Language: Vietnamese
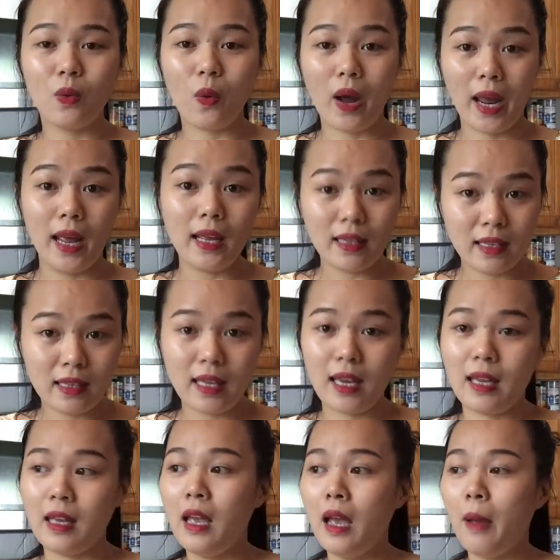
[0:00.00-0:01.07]
khỏe như
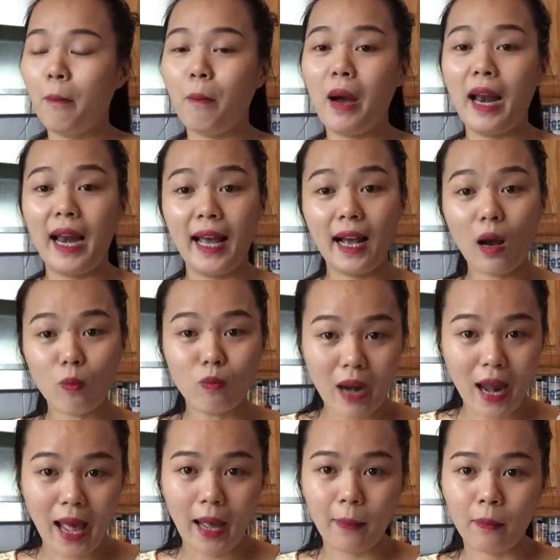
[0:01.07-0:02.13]
vậy mà lại không
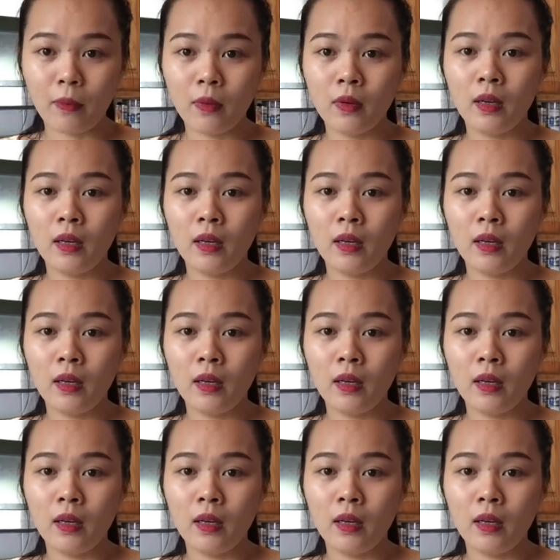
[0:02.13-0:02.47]
làm.